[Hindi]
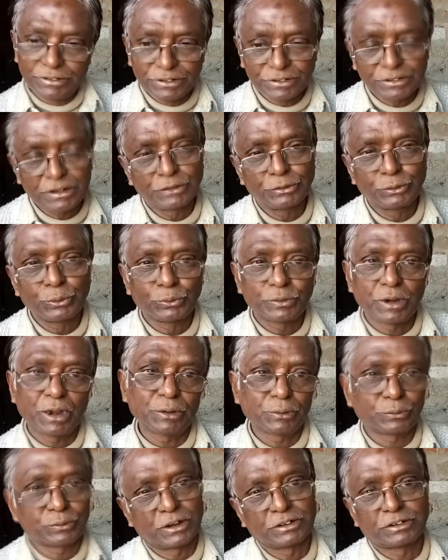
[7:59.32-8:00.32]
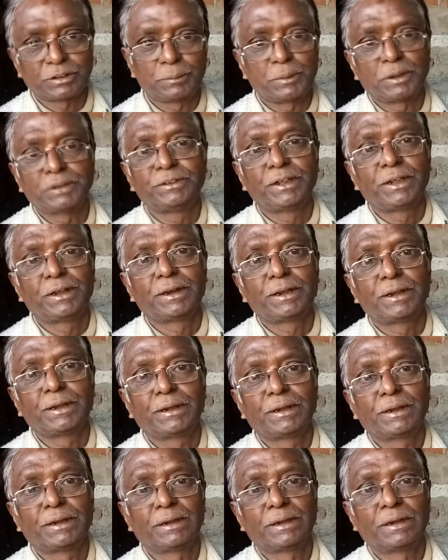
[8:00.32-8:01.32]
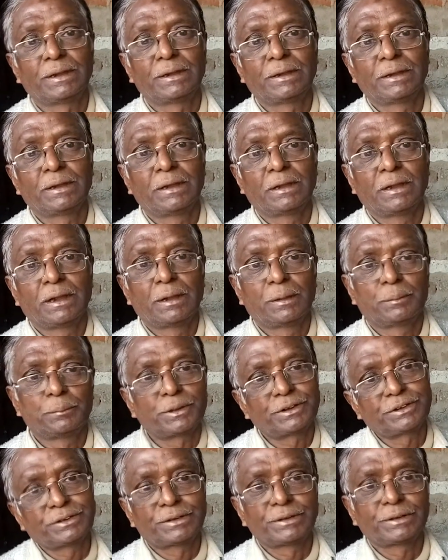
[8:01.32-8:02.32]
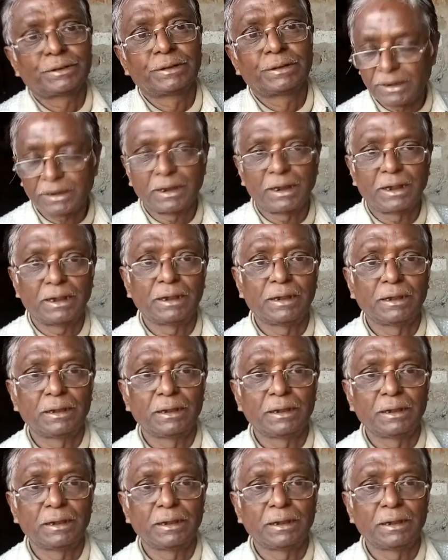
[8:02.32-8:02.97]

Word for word: और जिसका जुटा है उसका सामान दे रहे हैं बस चल रहा